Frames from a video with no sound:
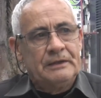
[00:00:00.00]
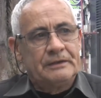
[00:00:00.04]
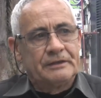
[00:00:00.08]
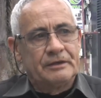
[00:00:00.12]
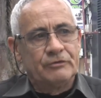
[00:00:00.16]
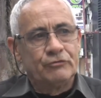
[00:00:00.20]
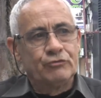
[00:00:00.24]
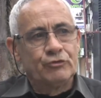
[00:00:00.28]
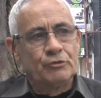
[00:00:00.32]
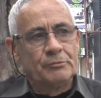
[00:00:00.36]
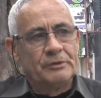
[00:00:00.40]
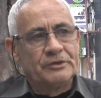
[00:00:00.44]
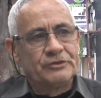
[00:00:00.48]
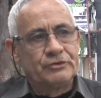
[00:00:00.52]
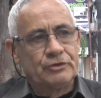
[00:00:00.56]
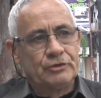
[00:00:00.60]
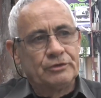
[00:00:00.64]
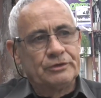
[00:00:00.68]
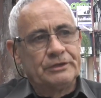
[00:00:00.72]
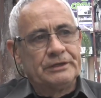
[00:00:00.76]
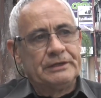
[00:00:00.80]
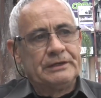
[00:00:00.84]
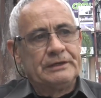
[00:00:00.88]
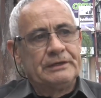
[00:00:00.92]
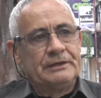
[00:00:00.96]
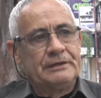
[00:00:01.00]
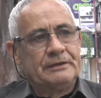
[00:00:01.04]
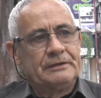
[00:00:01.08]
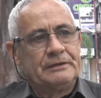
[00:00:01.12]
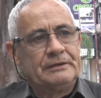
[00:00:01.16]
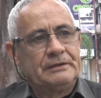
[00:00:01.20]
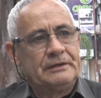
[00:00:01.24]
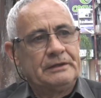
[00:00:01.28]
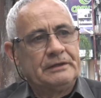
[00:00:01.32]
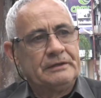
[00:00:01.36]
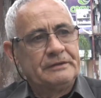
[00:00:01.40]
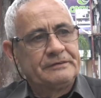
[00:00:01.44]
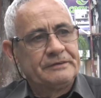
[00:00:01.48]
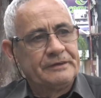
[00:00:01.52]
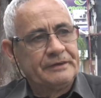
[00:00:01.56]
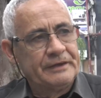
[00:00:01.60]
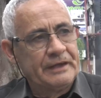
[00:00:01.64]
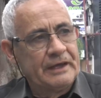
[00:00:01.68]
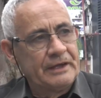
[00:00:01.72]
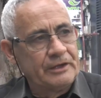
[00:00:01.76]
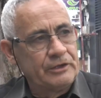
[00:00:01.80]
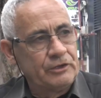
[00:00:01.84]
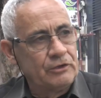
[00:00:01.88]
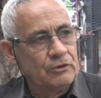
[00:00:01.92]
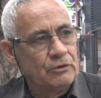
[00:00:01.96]
transformación del
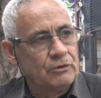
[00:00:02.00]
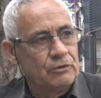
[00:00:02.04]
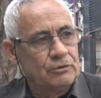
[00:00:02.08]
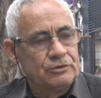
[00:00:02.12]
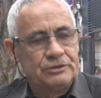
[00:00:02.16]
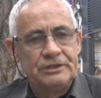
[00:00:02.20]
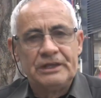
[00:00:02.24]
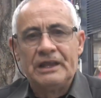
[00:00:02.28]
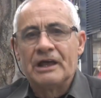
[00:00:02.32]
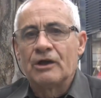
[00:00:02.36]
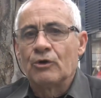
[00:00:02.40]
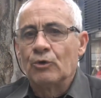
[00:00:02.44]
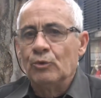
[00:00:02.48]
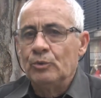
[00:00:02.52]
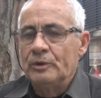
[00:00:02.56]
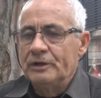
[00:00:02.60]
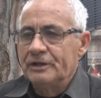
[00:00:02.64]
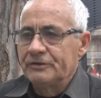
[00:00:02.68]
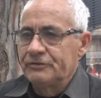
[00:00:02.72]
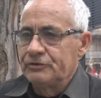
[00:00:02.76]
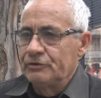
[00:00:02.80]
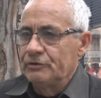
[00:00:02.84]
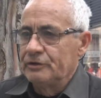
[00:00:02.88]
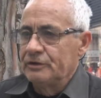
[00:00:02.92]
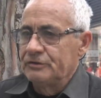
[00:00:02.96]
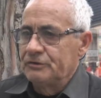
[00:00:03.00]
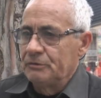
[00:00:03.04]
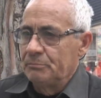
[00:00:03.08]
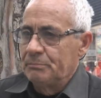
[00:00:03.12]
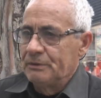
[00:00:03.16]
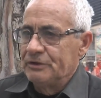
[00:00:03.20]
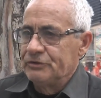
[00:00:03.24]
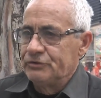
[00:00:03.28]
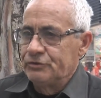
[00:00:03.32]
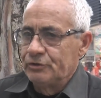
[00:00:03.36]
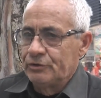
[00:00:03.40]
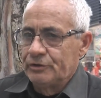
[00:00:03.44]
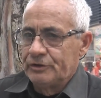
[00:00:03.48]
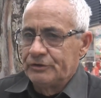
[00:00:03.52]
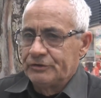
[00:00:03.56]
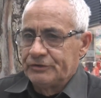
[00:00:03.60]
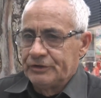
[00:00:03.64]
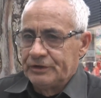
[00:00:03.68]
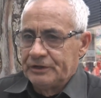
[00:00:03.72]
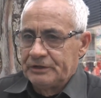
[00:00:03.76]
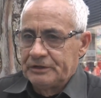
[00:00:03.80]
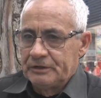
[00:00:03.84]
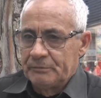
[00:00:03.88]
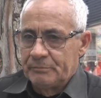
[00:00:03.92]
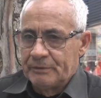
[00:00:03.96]
escenario de las jubilaciones y pensiones
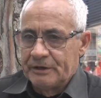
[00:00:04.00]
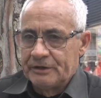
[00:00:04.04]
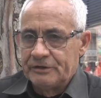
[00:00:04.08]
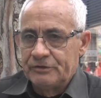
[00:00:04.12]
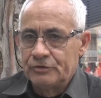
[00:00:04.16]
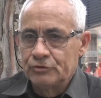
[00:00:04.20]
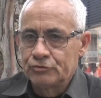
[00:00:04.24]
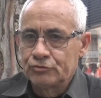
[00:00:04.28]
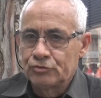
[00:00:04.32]
en este país.